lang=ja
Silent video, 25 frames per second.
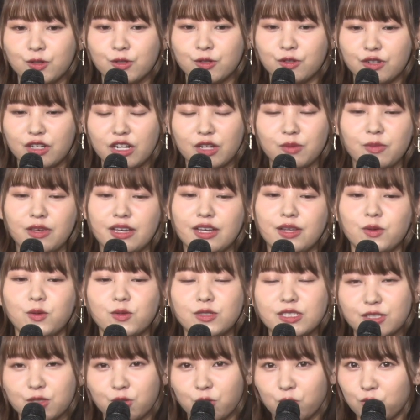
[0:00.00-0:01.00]
グラビアのお
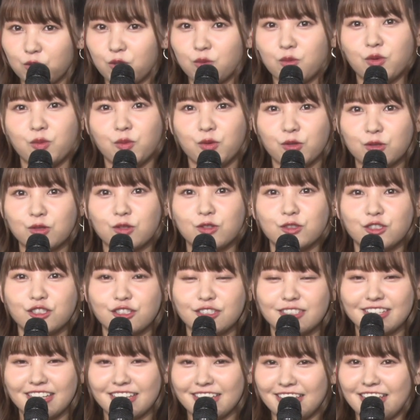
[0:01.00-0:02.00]
仕事ももっと
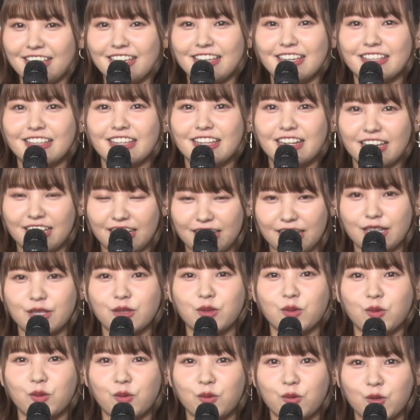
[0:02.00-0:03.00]
続けていけたらいいな
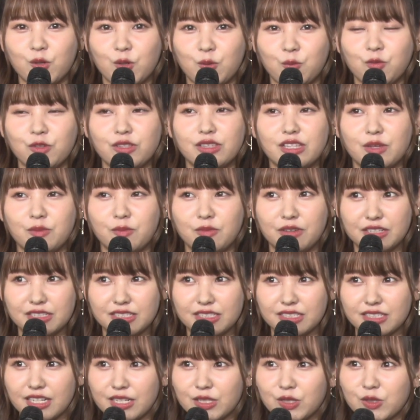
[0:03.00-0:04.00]
と思ってま
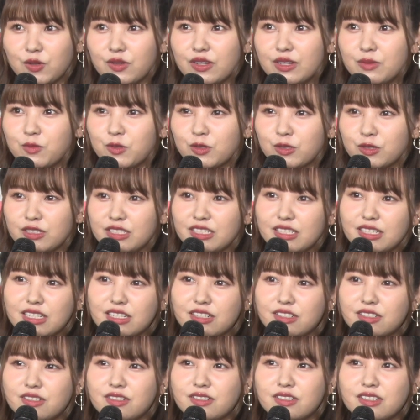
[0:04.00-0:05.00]
すしあとはもうとにか
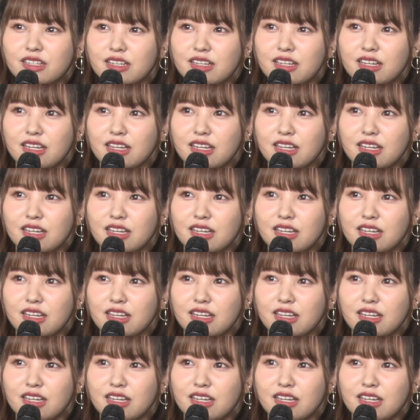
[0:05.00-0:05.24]
く